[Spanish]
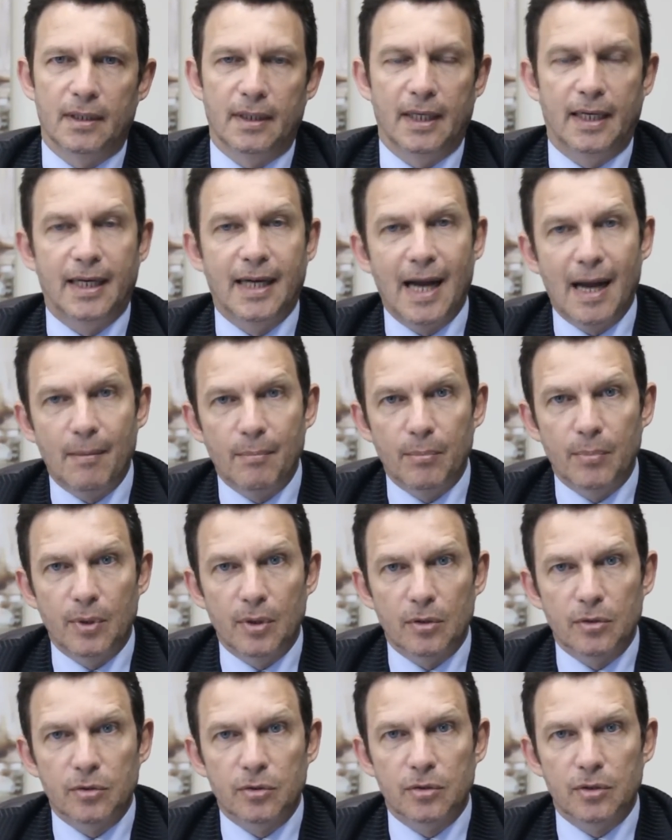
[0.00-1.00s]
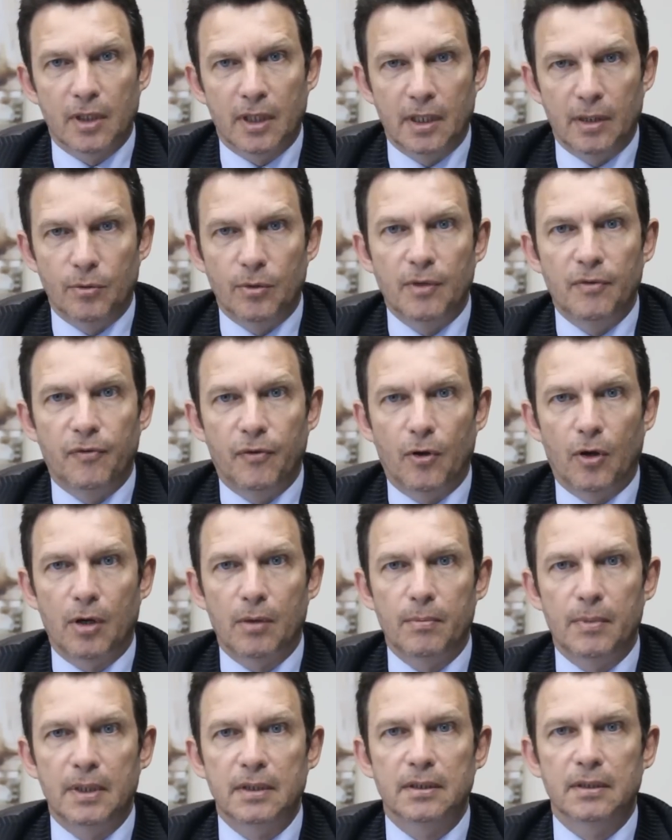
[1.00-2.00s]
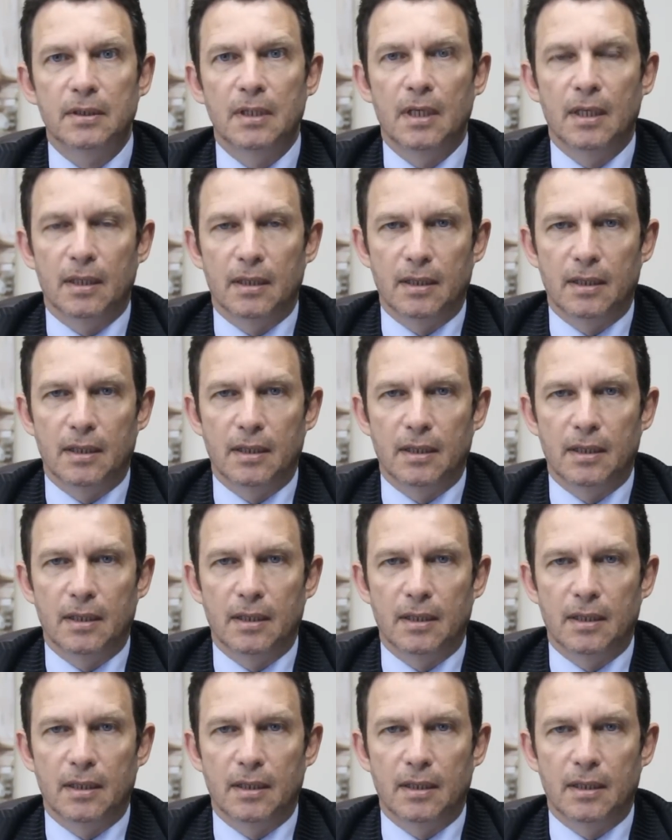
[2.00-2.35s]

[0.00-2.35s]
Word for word: de cambios en uniformes,